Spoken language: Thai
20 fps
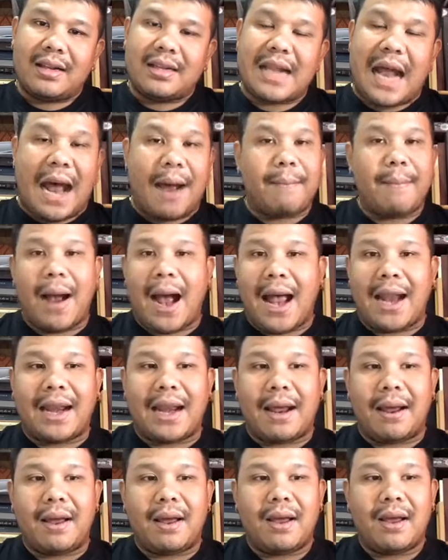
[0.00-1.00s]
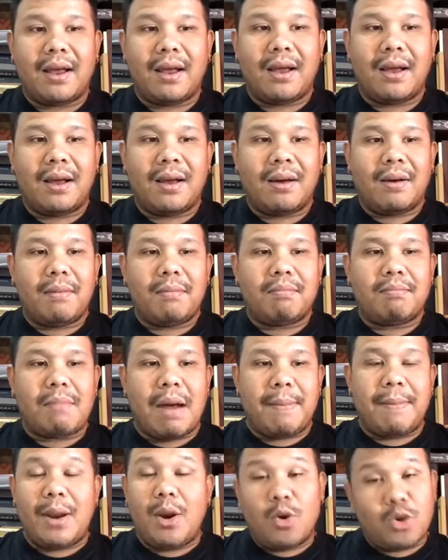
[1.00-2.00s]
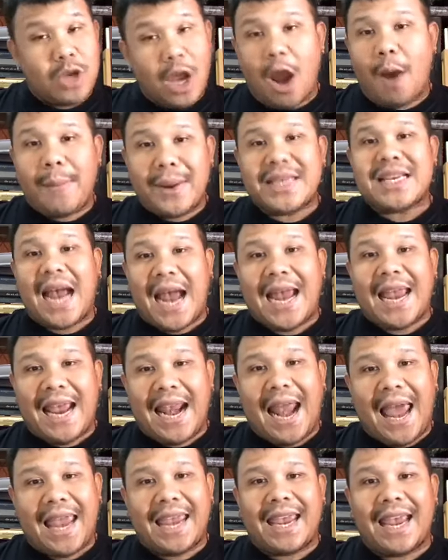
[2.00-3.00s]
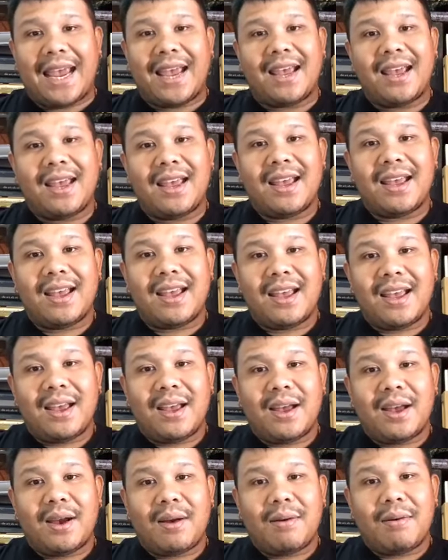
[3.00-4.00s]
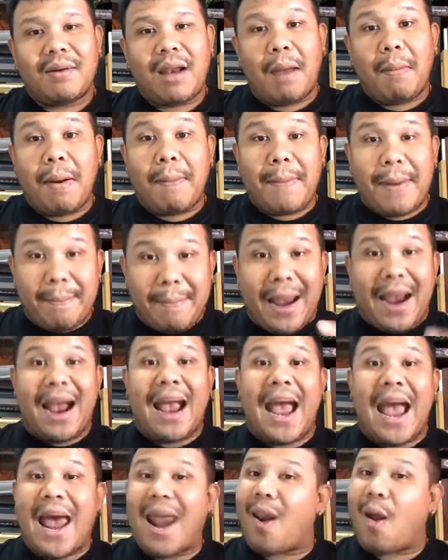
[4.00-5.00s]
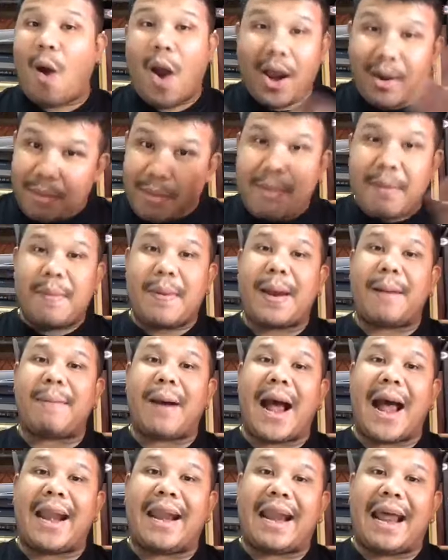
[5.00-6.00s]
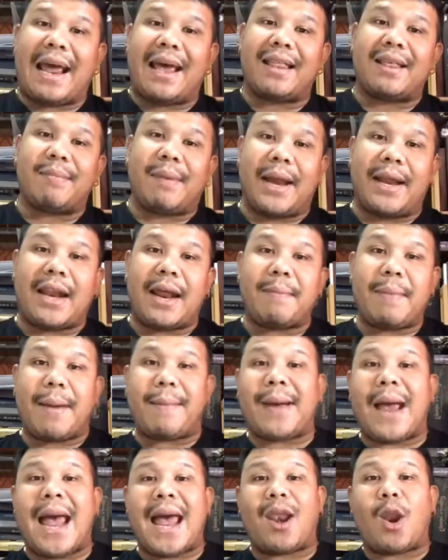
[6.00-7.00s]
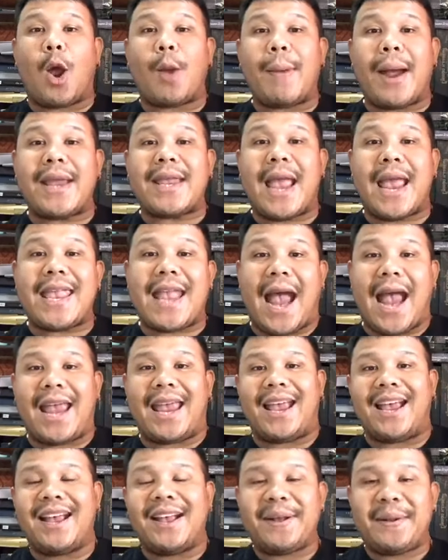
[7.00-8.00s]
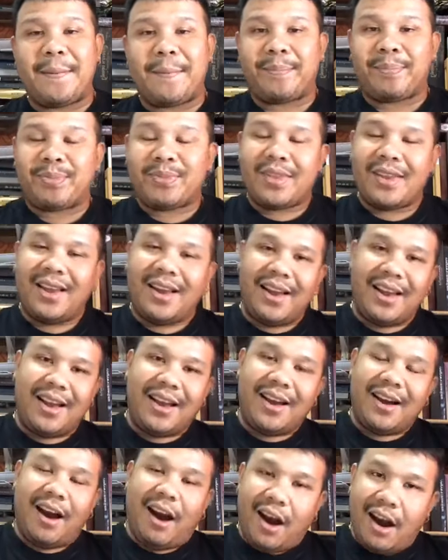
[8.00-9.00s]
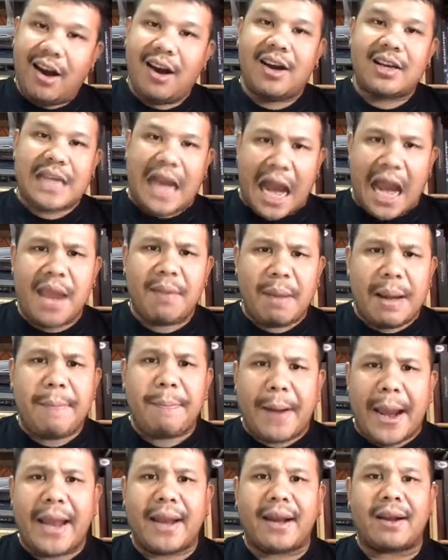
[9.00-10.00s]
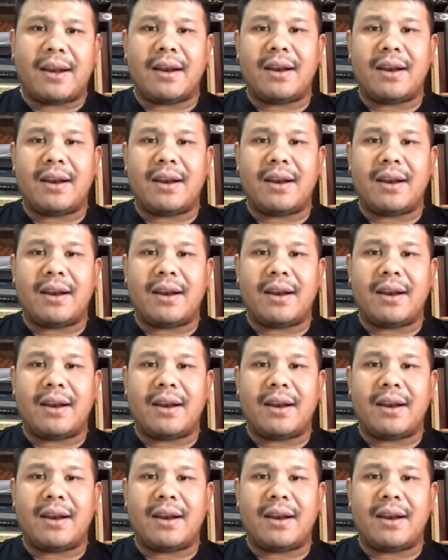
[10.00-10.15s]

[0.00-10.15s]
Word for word: สามพันอะมันไม่รู้จะเอาไปใช้อะไรไงแล้วมันเป็นแบงค์ห้าร้อยมันมีแบงค์พันนะสมัยนั้นแบงค์ห้าร้อยใบใหญ่ๆอะเออใช้ไม่เป็น